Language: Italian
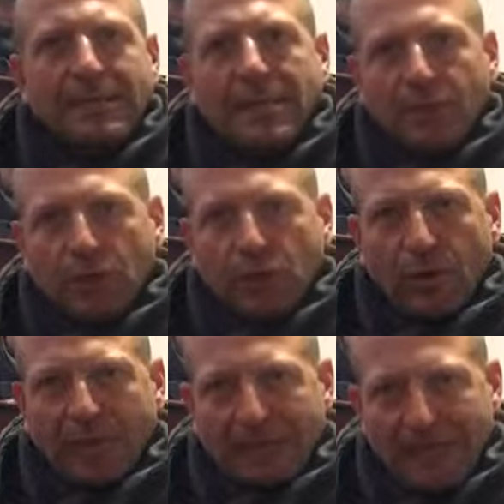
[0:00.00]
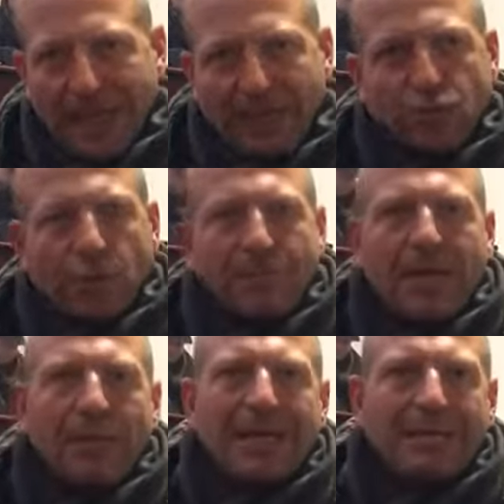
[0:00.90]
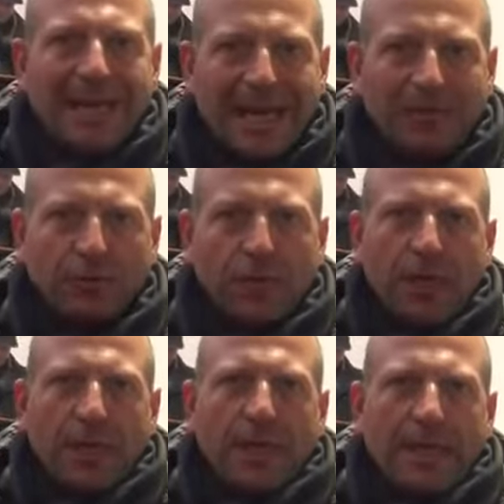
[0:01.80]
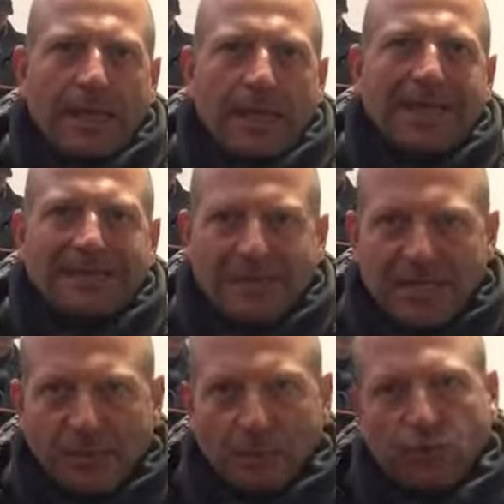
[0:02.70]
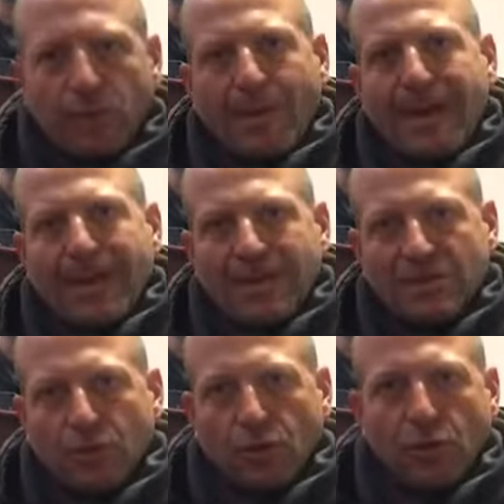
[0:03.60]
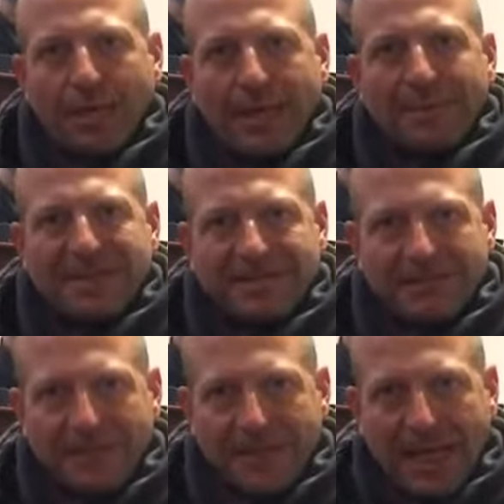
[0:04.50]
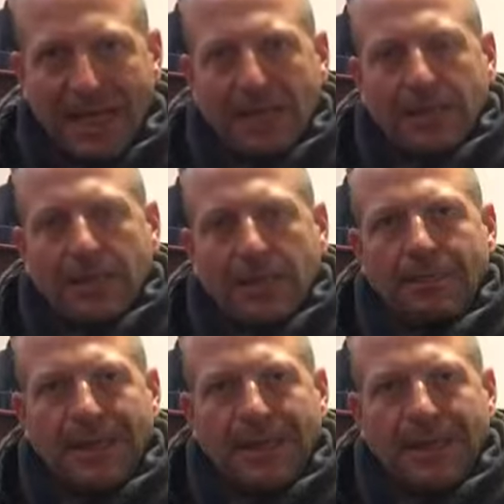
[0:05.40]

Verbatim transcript: di ripulitura del bilancio, abbiamo eliminato eh, ed estinto tutte quelle che sono le passività eh,